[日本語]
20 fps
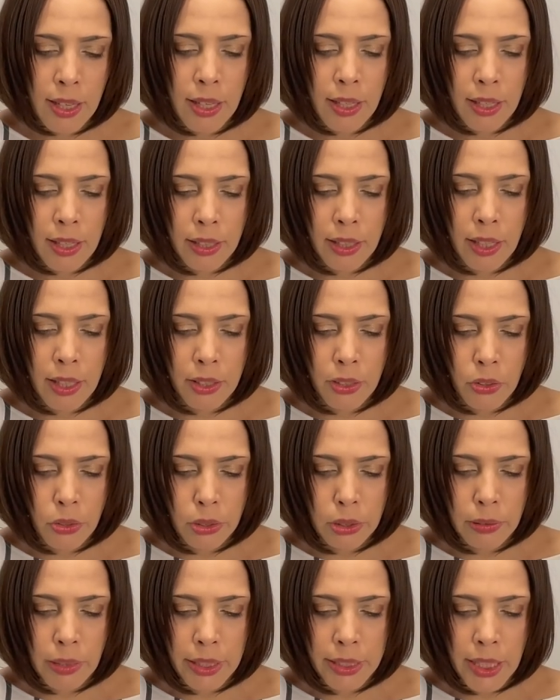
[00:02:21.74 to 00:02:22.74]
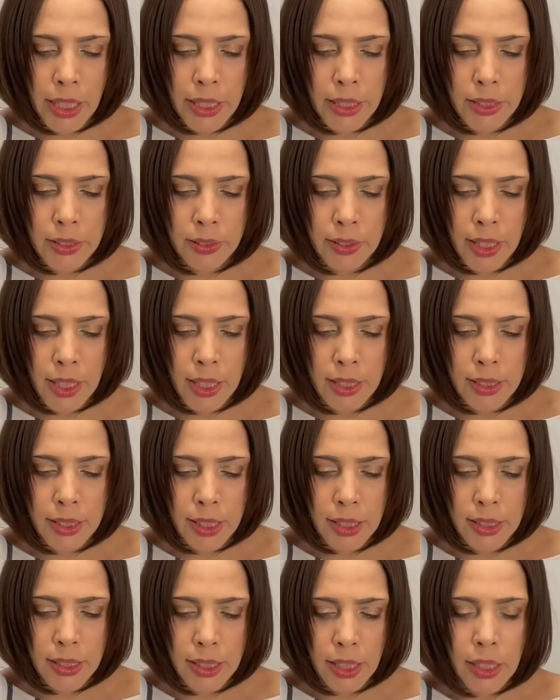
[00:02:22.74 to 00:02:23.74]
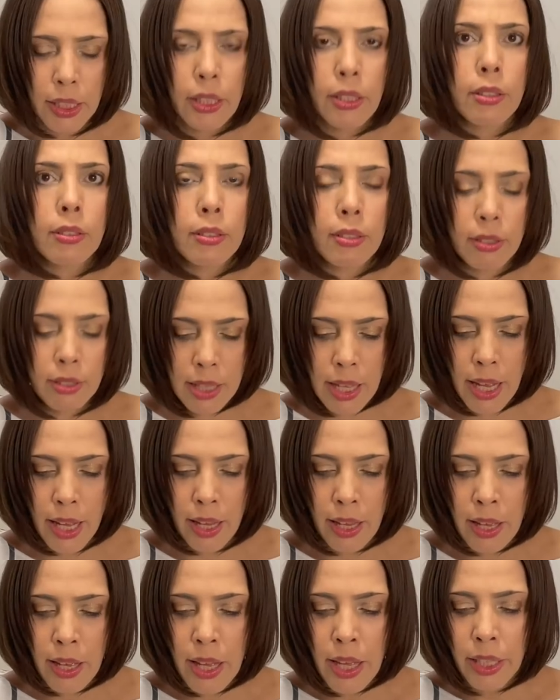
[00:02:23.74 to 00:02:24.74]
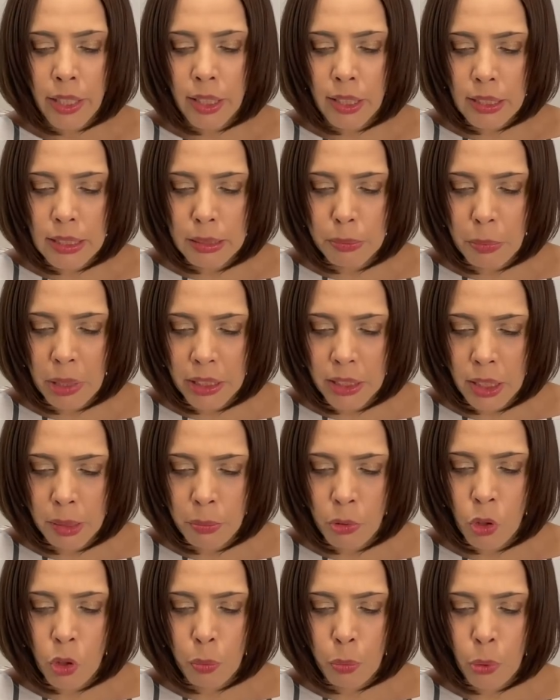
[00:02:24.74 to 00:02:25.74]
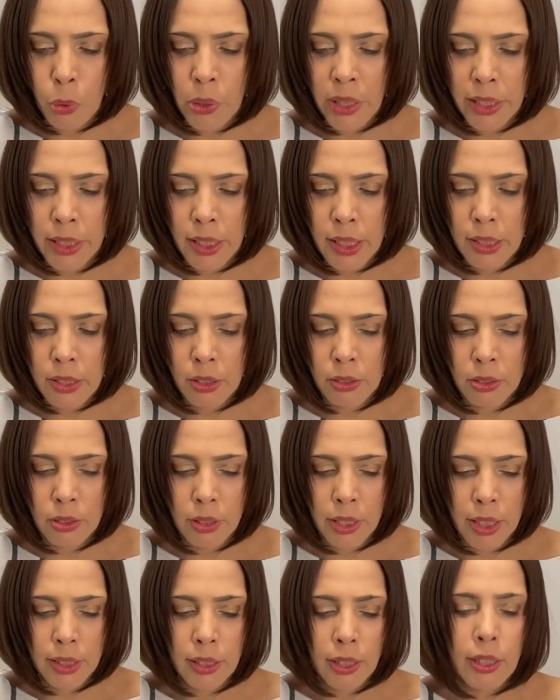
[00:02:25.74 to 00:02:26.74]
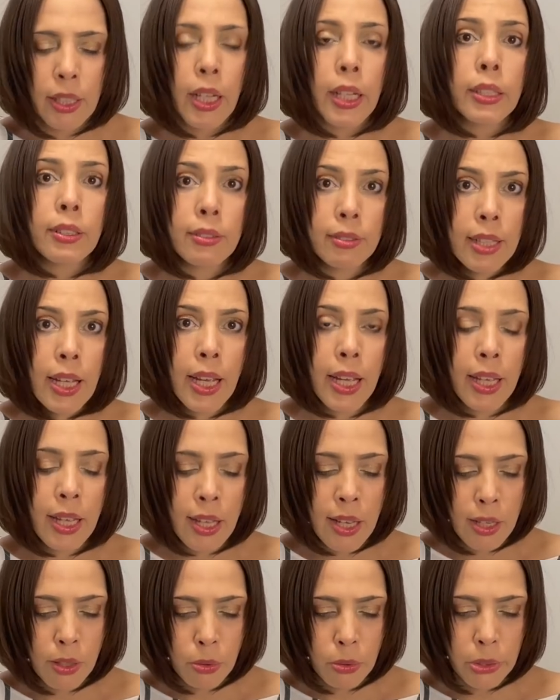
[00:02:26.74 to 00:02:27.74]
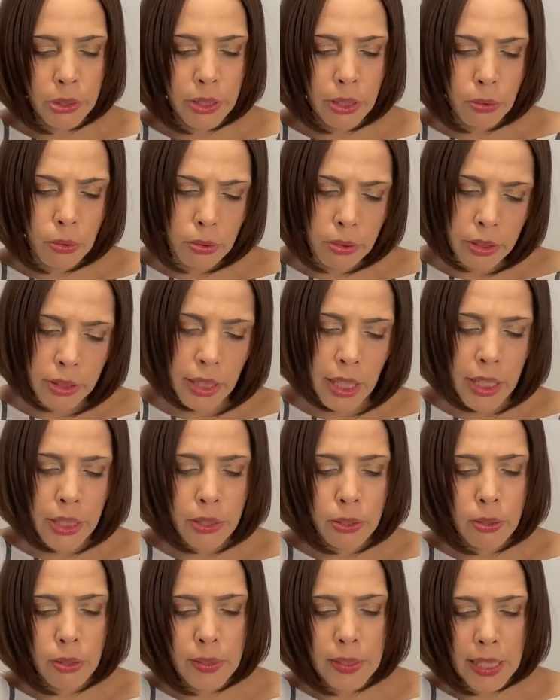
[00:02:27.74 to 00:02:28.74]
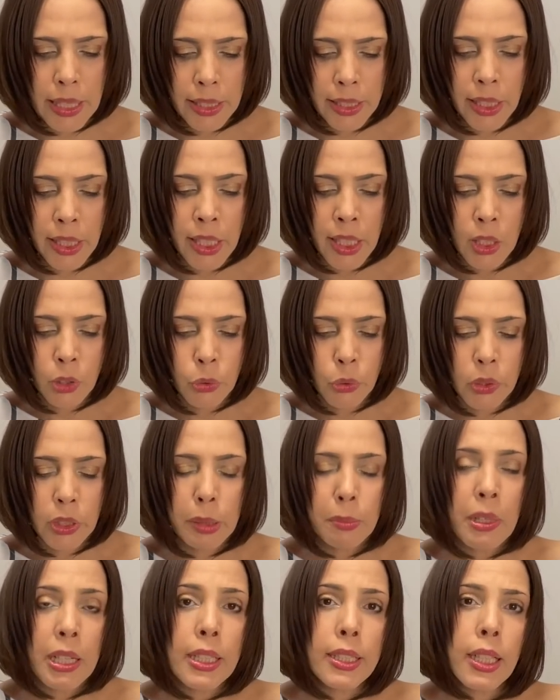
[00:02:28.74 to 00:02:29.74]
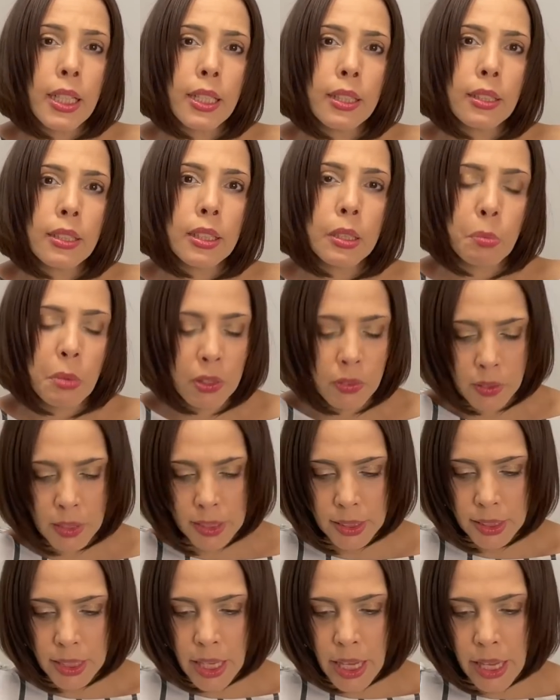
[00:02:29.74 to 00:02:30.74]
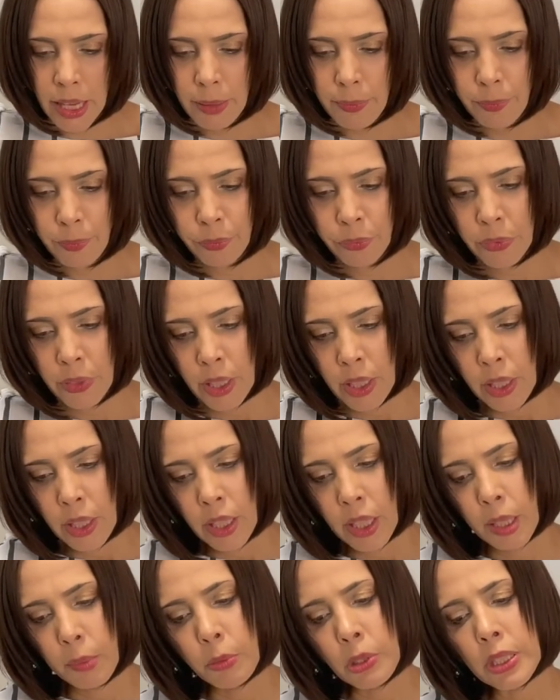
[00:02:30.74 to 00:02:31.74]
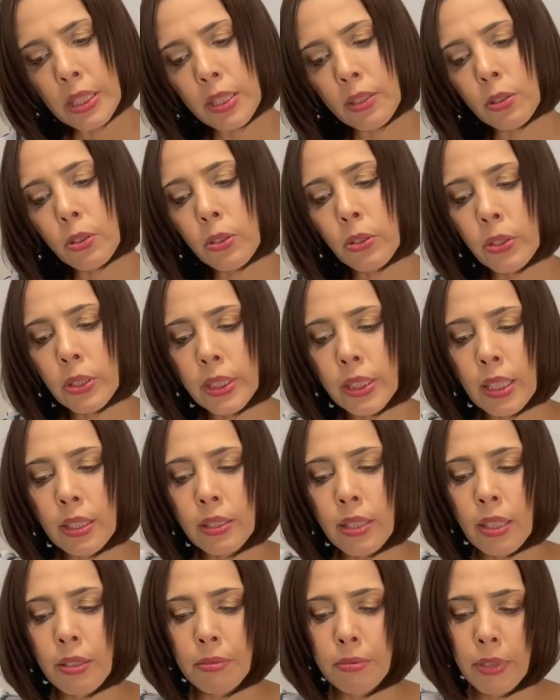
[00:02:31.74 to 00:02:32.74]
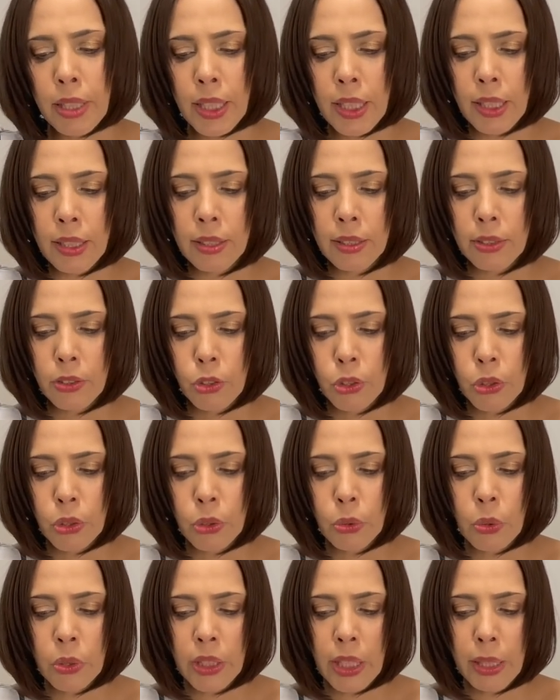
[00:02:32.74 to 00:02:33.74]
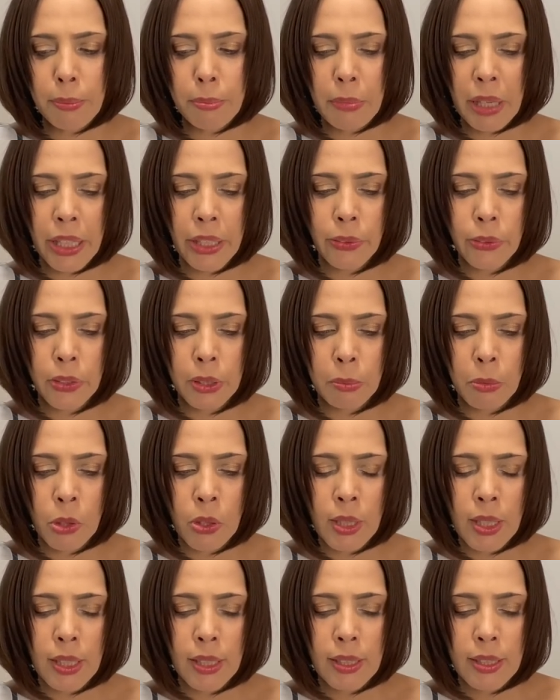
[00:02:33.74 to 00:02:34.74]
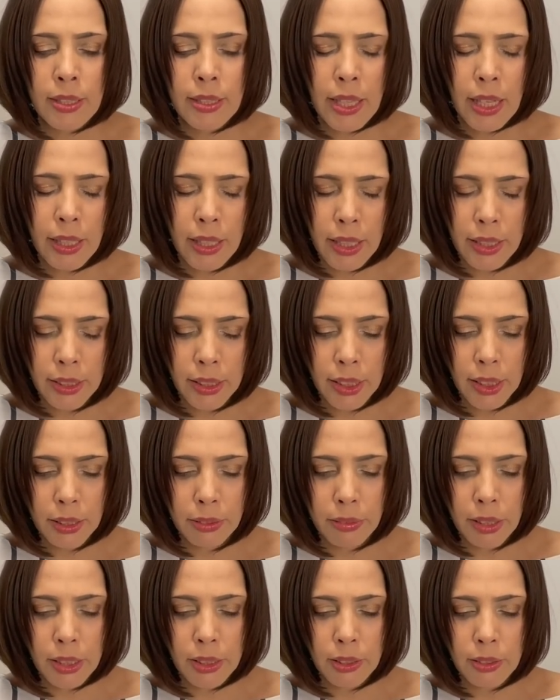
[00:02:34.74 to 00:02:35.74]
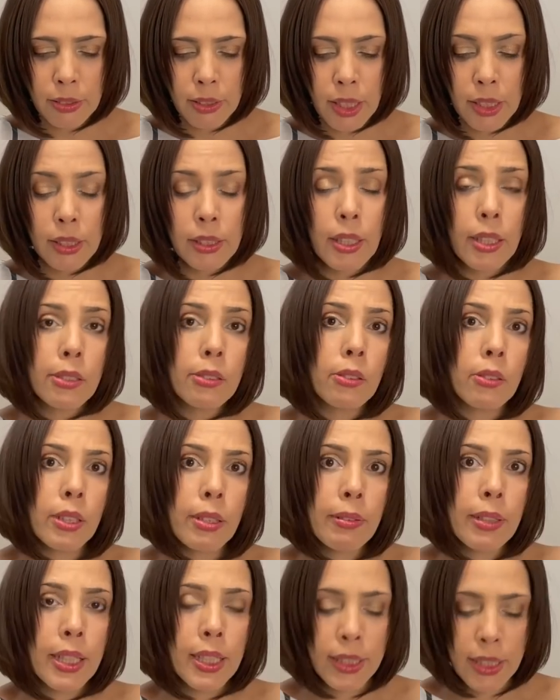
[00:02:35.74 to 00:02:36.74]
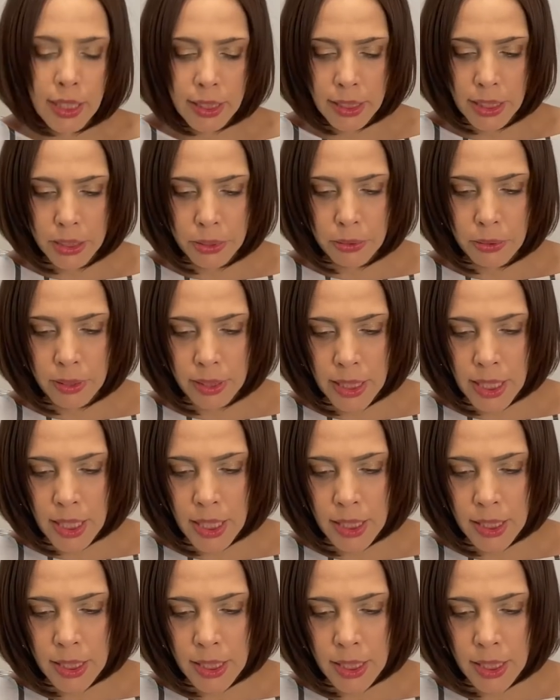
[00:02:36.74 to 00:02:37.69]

え結局は内需が全然低くて、いつまでも貿易依存度が高いので、こうして国際情勢に振り回されてしまうんですね。えむしろこうした点は15年前よりもさらに悪くなっているのではないでしょうか。